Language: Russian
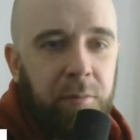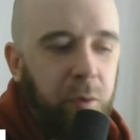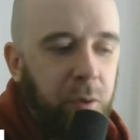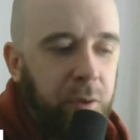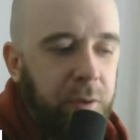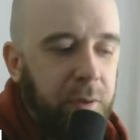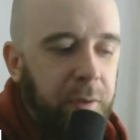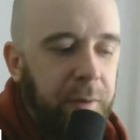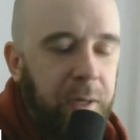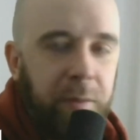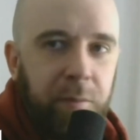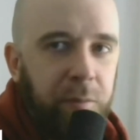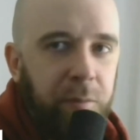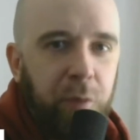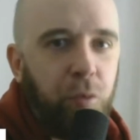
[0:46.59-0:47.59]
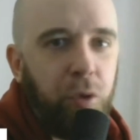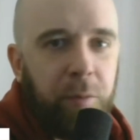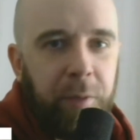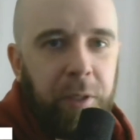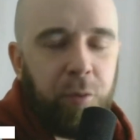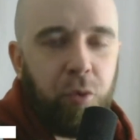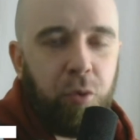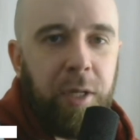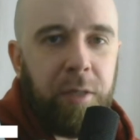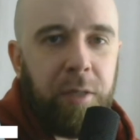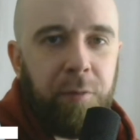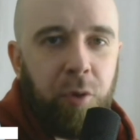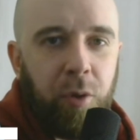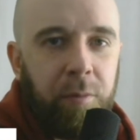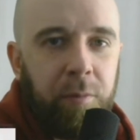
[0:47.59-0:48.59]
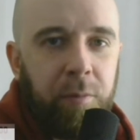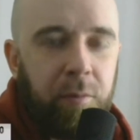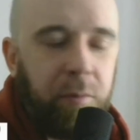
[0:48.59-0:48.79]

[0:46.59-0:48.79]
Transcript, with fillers: Ну, то есть давай не будем это обсуждать и все